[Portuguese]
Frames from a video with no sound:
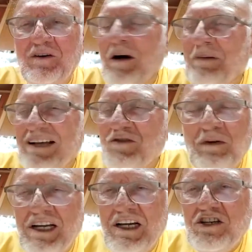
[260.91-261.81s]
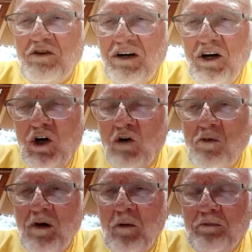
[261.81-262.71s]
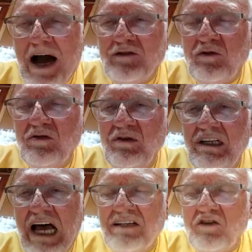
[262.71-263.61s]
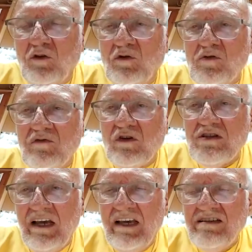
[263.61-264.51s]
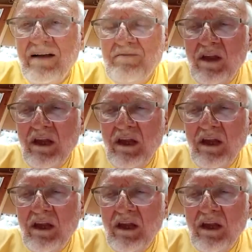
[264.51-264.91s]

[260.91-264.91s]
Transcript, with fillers: Um abraço grande, eu renovo o meu pacto de unidade a todos vocês.